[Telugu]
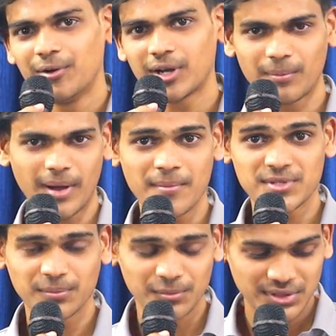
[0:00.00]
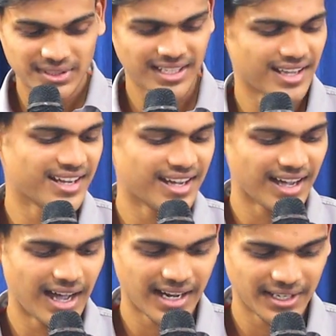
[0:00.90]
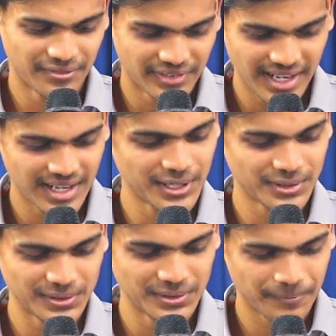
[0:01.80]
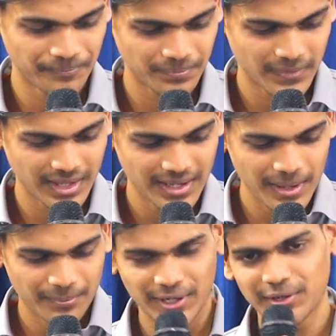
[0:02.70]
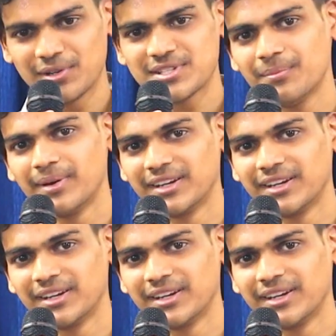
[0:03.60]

ఒక మాంసం ముద్దలాగా అక్కడ వ్రేలాడుతూ మన కోసం